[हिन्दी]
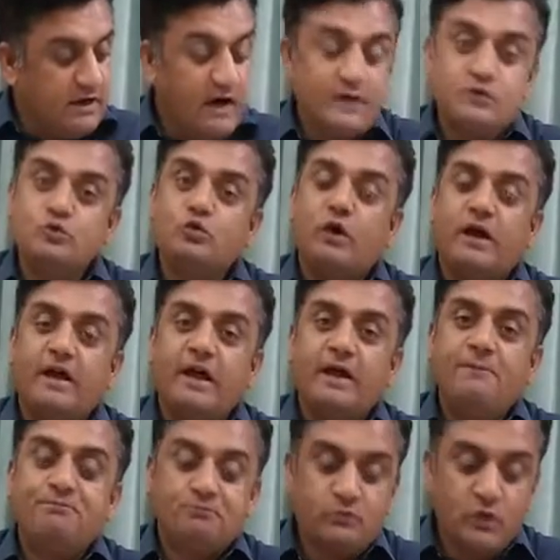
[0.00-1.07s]
आंसू आ गए
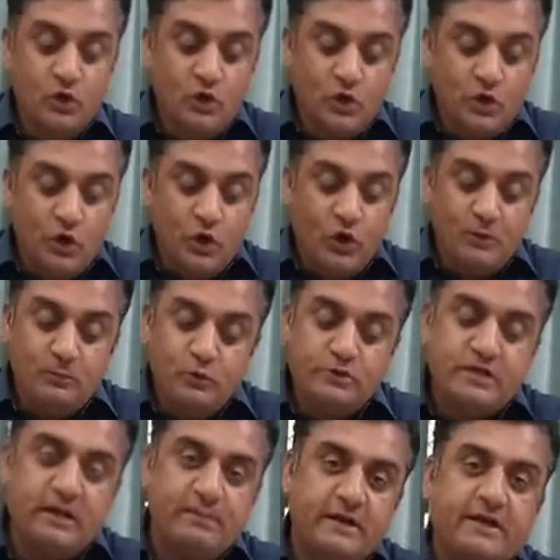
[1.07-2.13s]
और
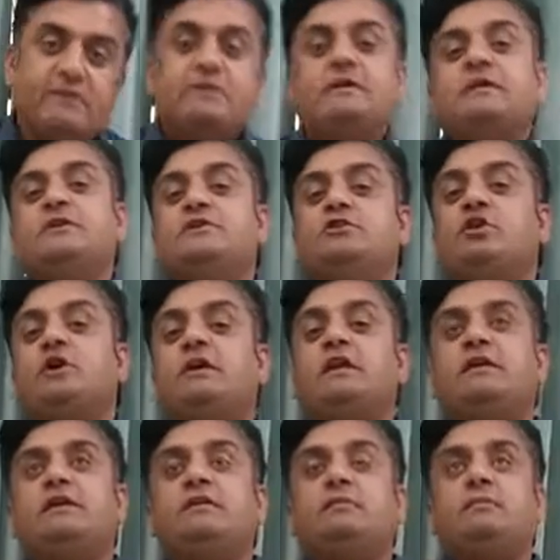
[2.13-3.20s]
पूछा बेटे
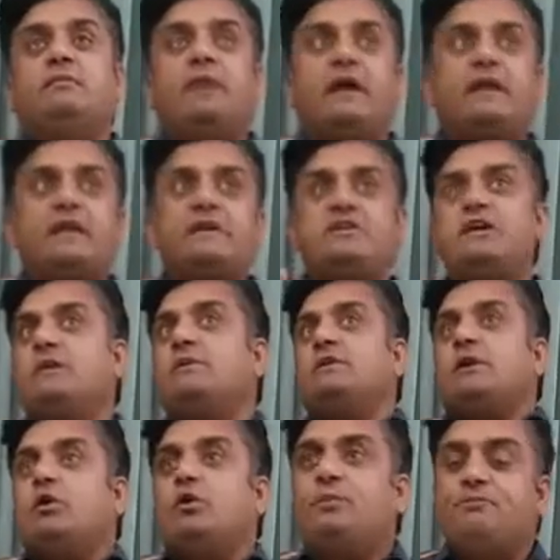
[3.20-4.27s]
जॉर्डन माइकल ये
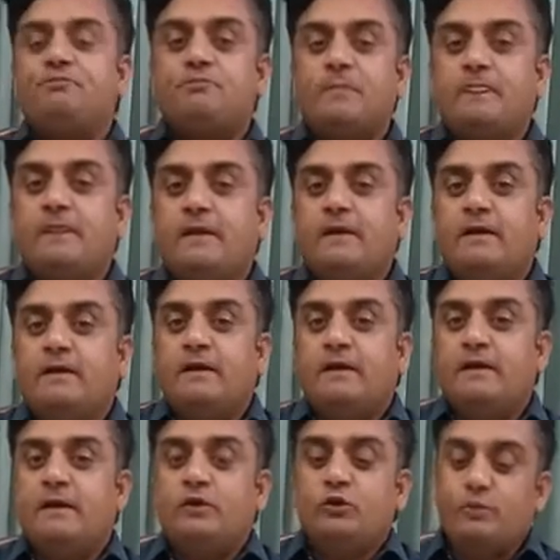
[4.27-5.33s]
बताओ
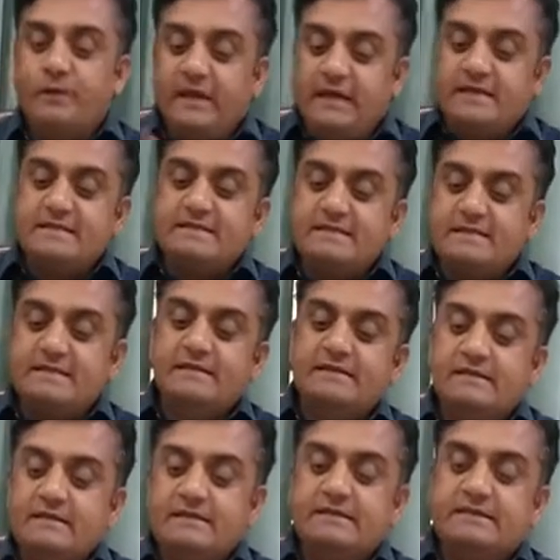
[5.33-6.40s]
कि तुमने इस
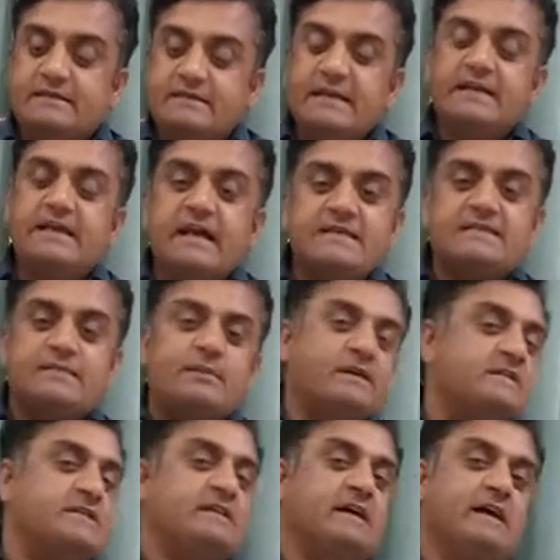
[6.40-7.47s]
से क्या सबक
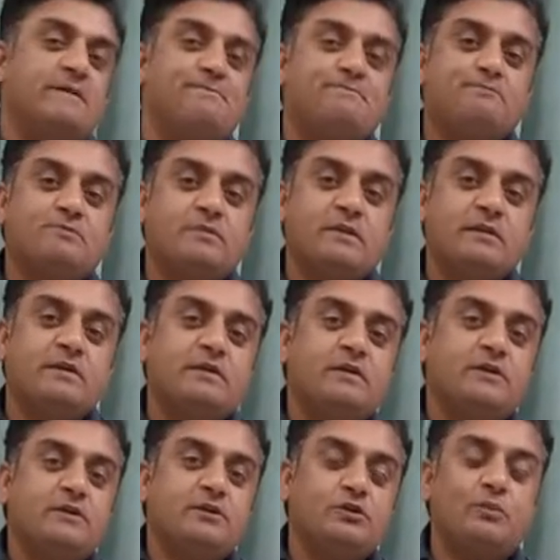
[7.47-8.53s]
सीखा
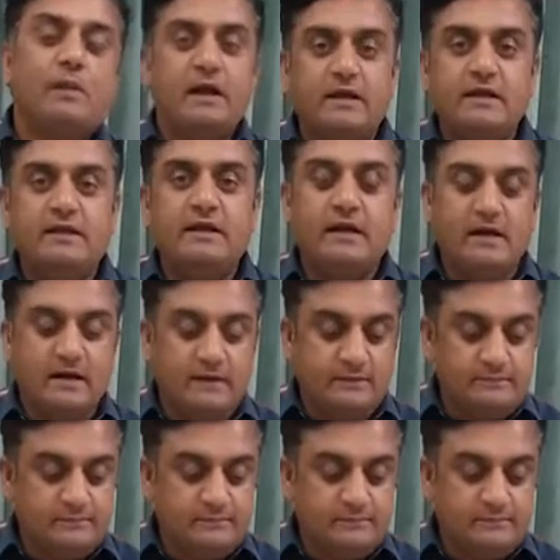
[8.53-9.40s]
तो माइकल ने कहा